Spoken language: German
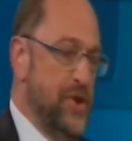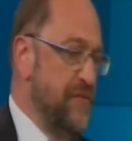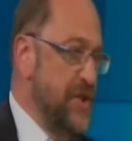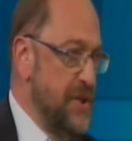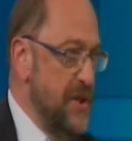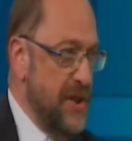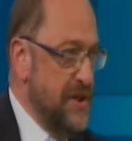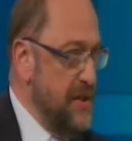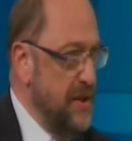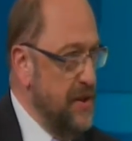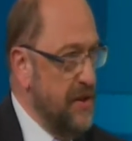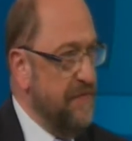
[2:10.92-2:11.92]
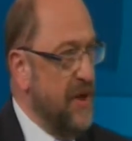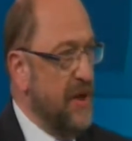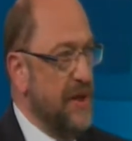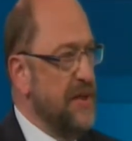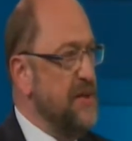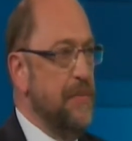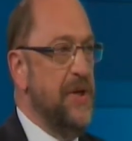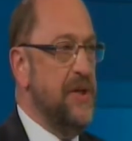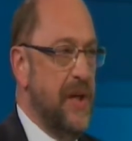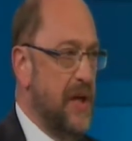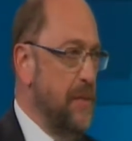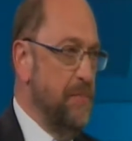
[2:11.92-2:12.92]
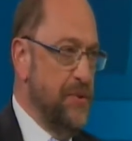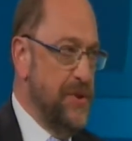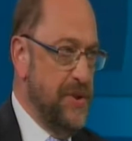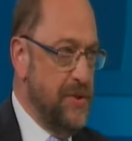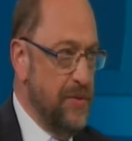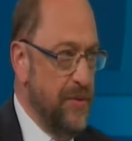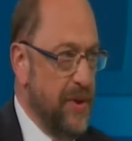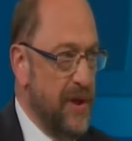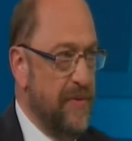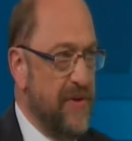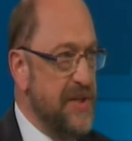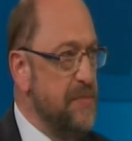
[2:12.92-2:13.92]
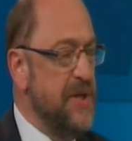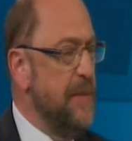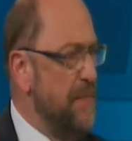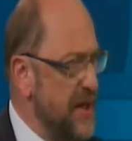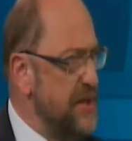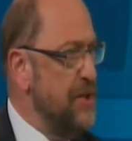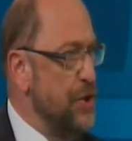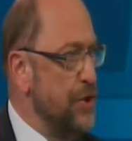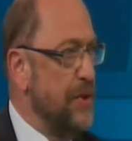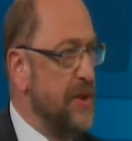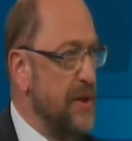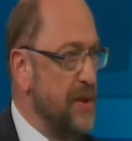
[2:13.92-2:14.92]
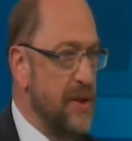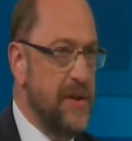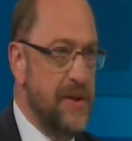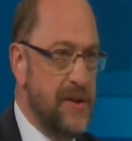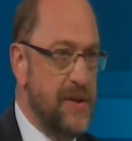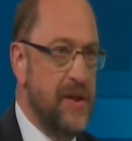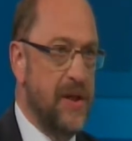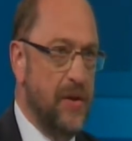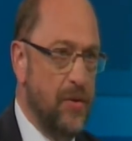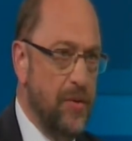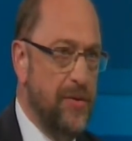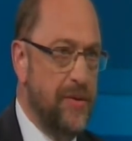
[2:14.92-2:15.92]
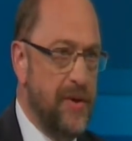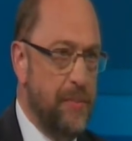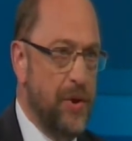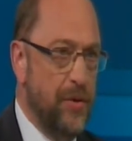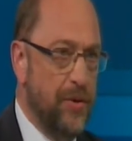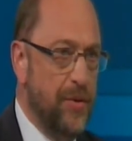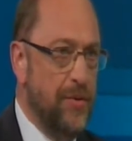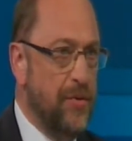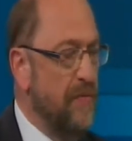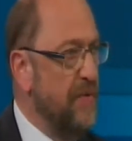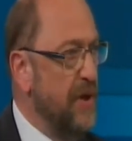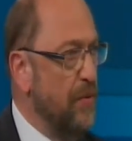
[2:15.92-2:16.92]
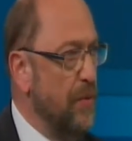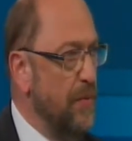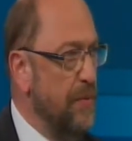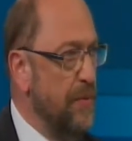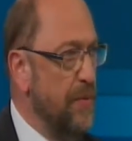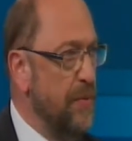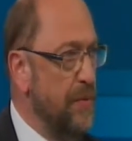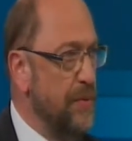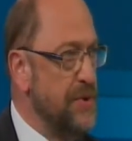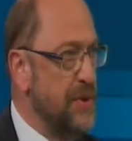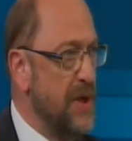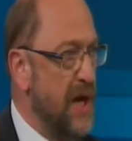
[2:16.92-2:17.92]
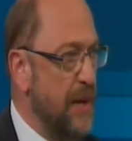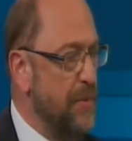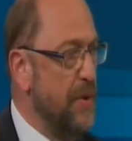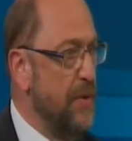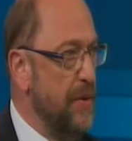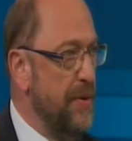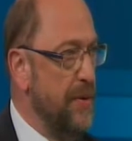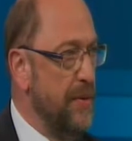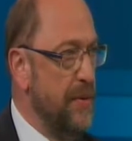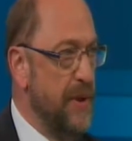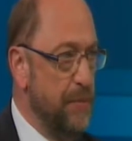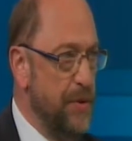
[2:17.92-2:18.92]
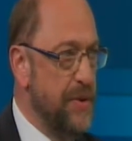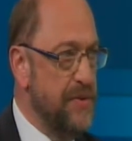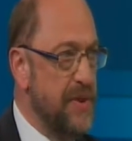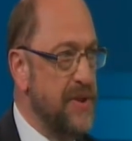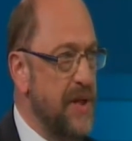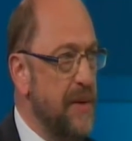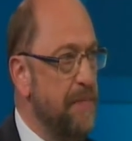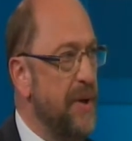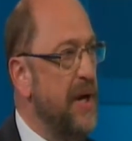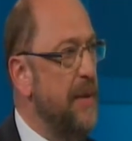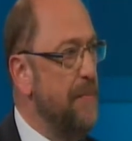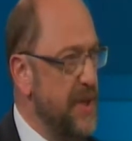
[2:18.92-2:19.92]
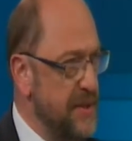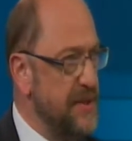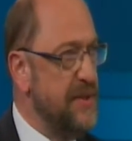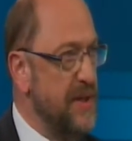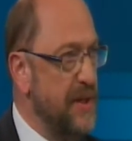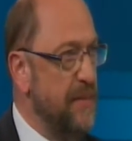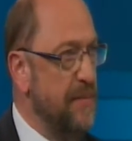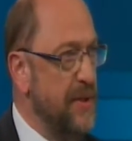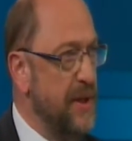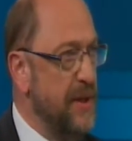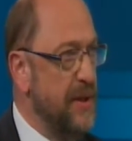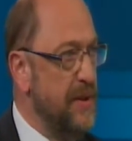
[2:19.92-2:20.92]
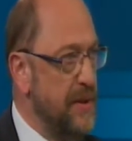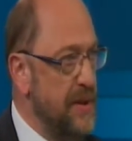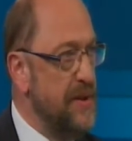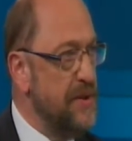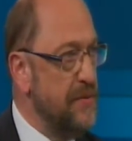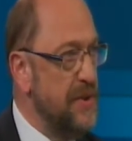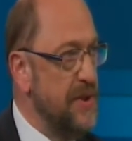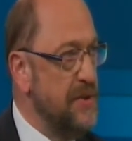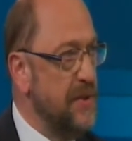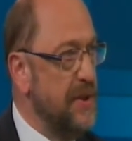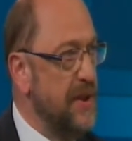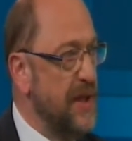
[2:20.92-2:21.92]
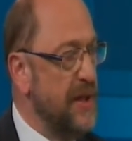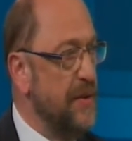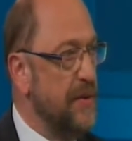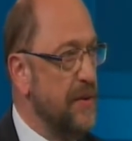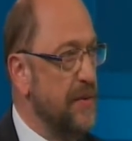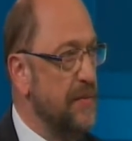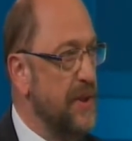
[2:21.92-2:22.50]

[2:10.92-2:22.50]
wissen ja, dass ich in dieser Frage eine ziemlich klare Position habe. Was mich am meisten schockiert hat, ist der Grund, die Begründung, warum unsere Abgeordneten, die Bundeswehr seine Parlamentsarmee, nicht zu den Soldaten kommt.